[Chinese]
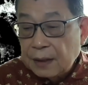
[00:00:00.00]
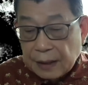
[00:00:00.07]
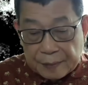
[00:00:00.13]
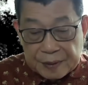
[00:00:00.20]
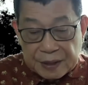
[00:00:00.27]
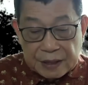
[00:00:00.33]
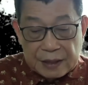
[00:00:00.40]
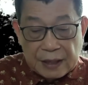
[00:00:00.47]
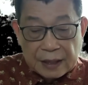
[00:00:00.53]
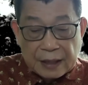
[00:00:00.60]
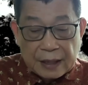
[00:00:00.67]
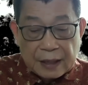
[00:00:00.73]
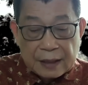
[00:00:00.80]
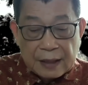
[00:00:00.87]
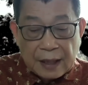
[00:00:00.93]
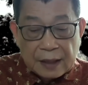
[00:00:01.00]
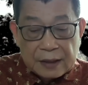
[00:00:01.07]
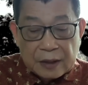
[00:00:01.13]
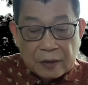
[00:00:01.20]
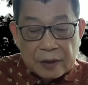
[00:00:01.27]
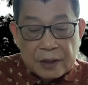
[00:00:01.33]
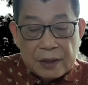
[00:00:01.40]
那实际上来了，
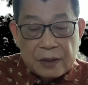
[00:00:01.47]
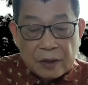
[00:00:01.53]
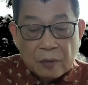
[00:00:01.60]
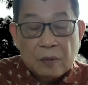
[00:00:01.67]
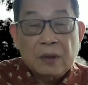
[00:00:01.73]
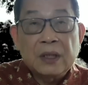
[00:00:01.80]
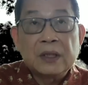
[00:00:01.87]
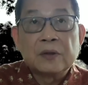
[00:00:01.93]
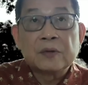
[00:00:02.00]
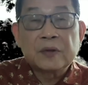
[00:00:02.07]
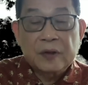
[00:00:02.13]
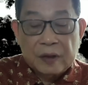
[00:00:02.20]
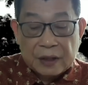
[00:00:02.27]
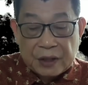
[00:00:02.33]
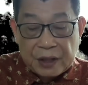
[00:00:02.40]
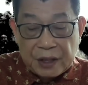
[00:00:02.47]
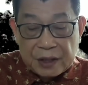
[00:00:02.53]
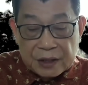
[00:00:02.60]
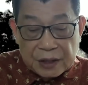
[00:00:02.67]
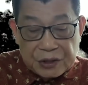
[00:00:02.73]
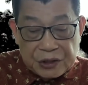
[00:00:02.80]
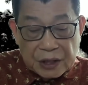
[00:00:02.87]
让有人有理由对他提
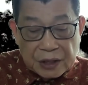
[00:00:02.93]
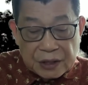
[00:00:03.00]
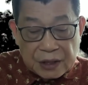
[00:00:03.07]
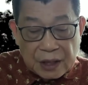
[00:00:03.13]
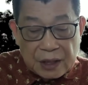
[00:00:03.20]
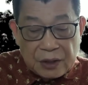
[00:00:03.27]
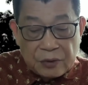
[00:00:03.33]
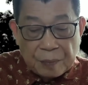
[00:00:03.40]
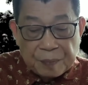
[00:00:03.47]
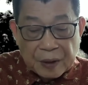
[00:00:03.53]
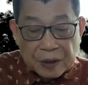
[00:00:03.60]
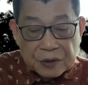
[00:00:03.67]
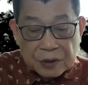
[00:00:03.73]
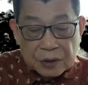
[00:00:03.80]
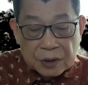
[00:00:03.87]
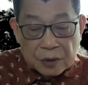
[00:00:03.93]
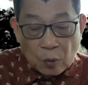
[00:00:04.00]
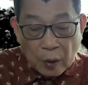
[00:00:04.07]
振经济的意愿表示